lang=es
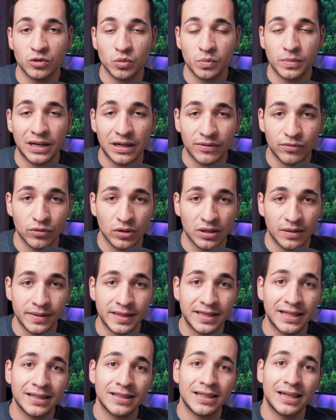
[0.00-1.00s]
es un pilar
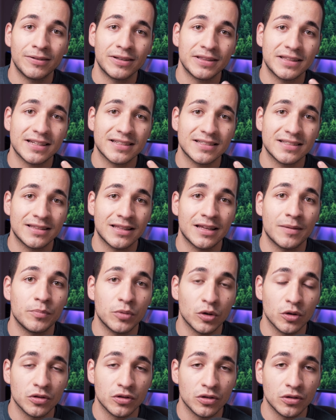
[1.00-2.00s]
fundamental de levantarse tan
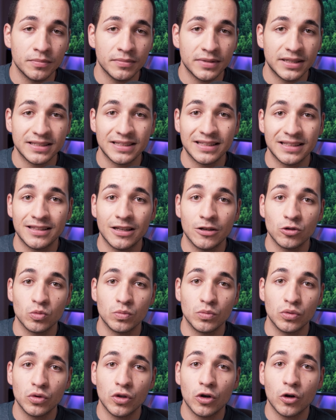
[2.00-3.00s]
pronto, es que tienes un
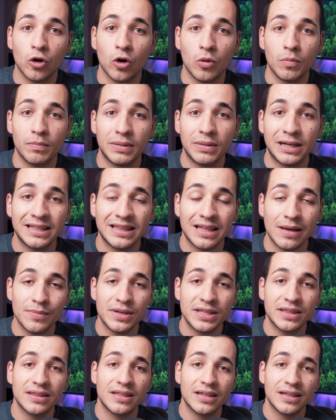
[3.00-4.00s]
mundo
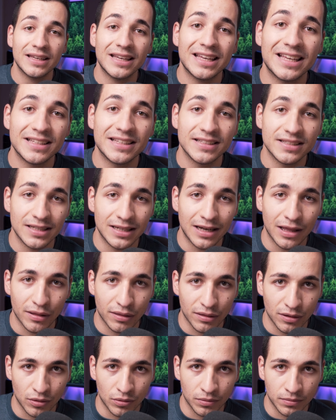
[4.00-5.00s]
completamente en
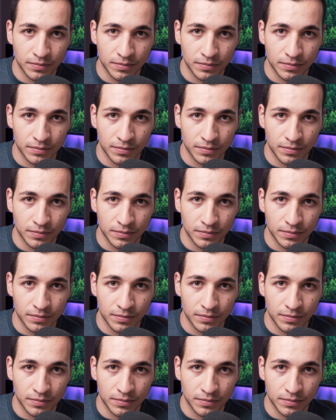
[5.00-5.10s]
silencio.